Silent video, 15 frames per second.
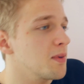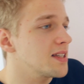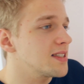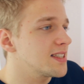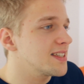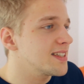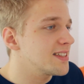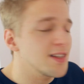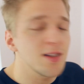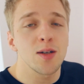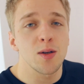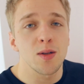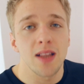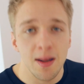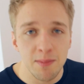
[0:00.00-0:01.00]
będzie nie
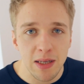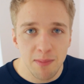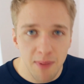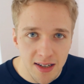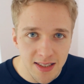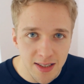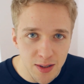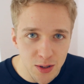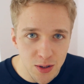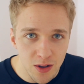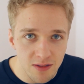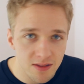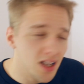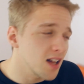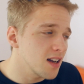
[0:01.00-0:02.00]
tylko dla mnie bardziej kosztowne,